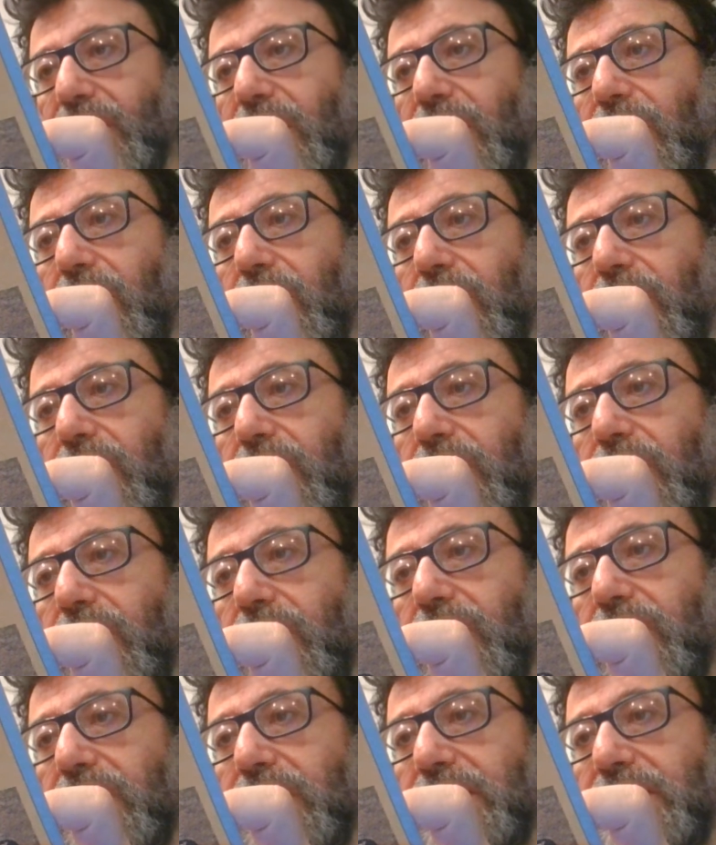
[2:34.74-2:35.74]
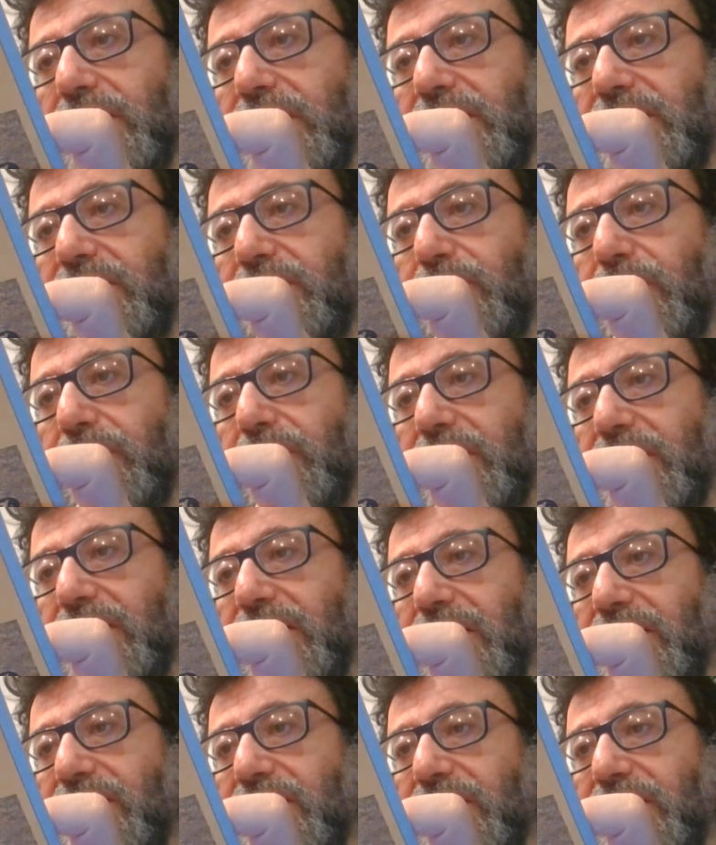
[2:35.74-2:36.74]
no,
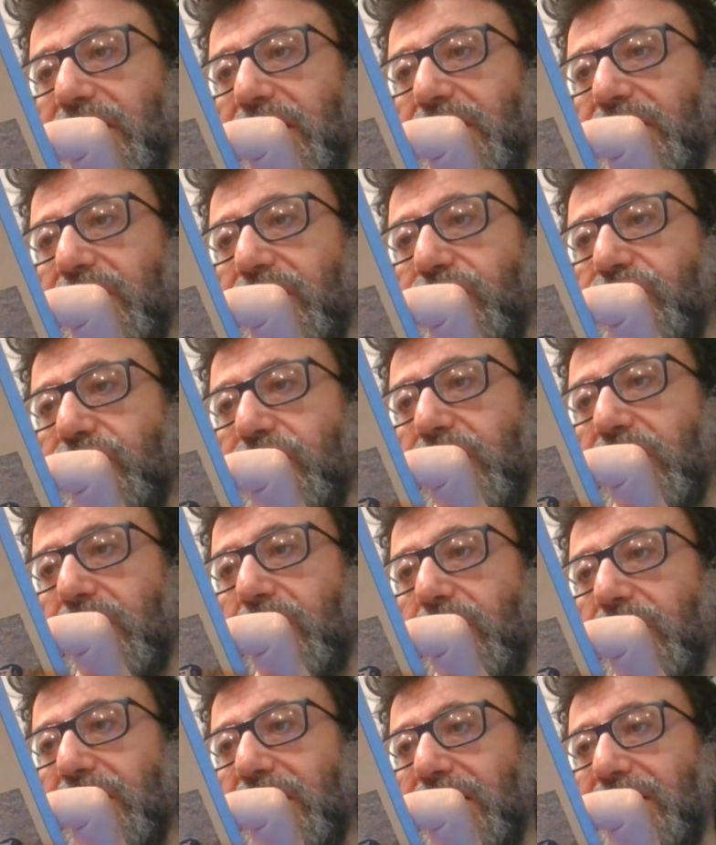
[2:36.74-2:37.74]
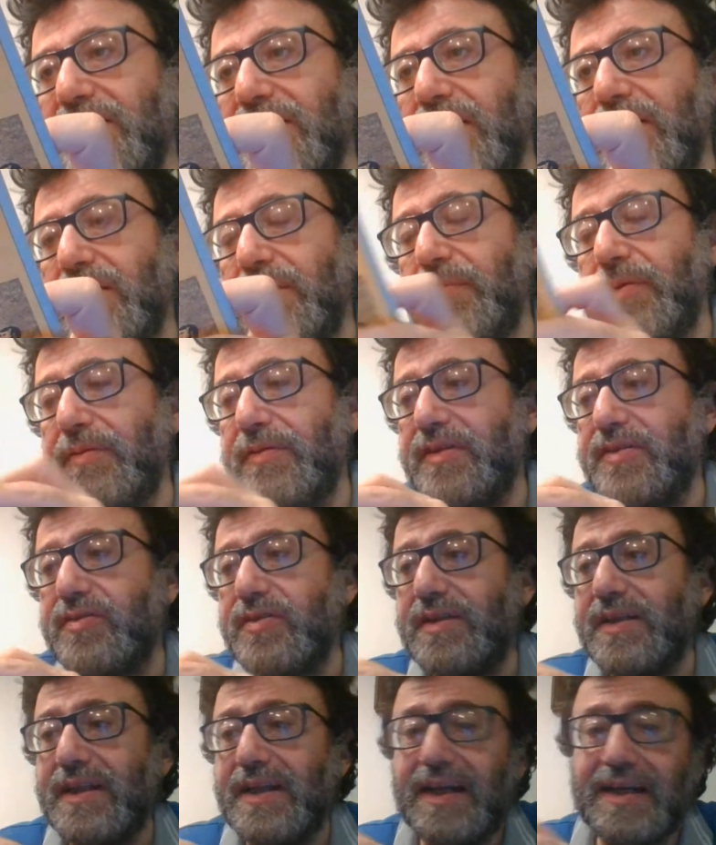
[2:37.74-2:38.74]
del 75, del, la prima
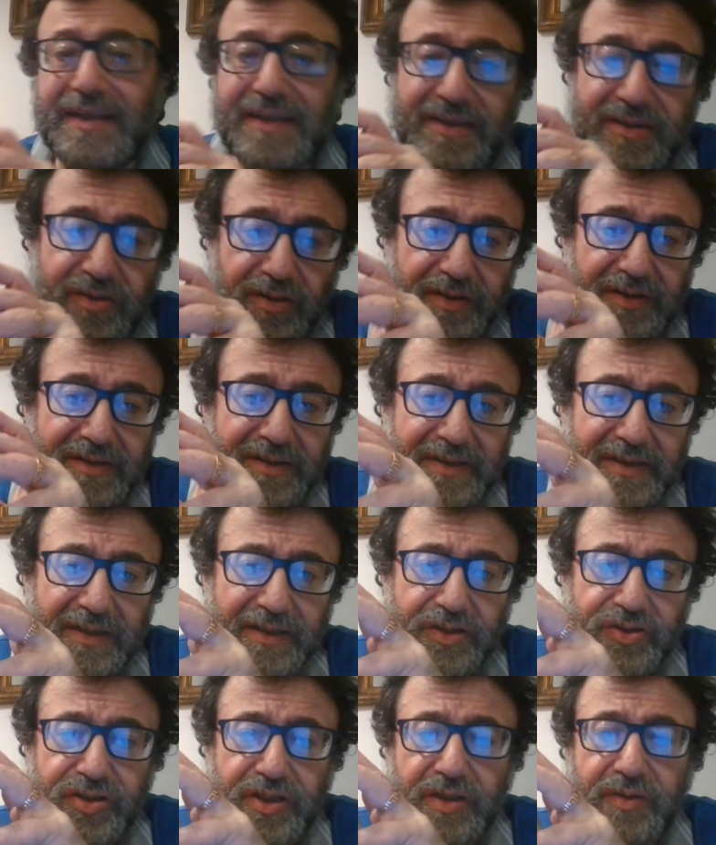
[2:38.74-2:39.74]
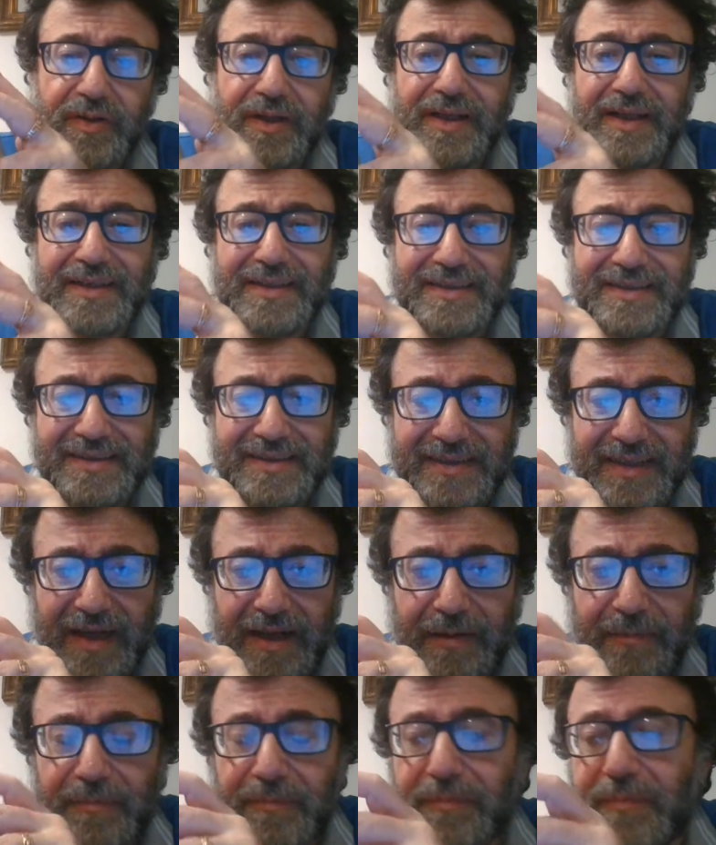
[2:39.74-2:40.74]
edizione della Rizzoli del 75 la
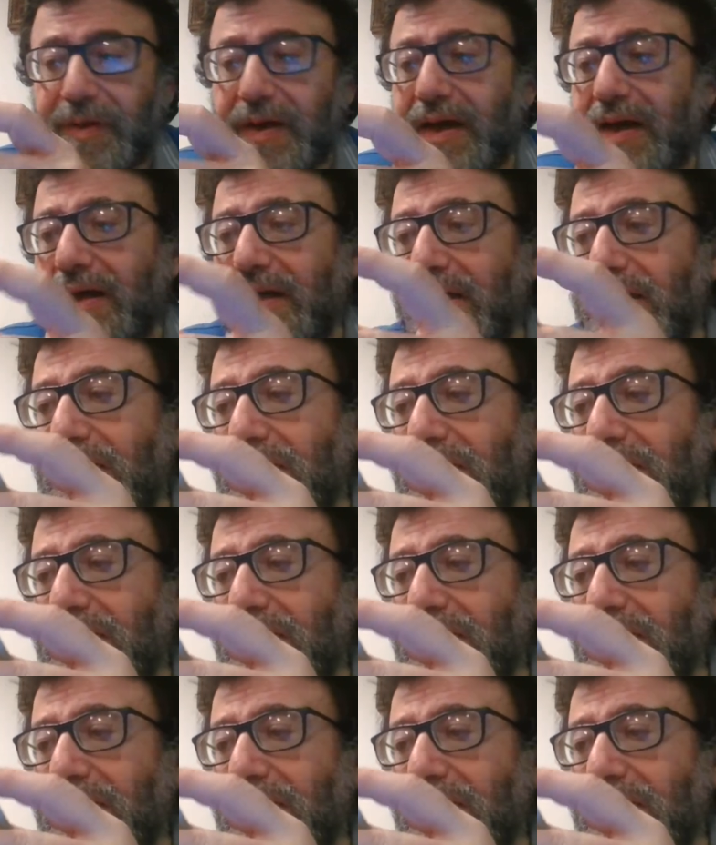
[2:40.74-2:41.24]
ristampa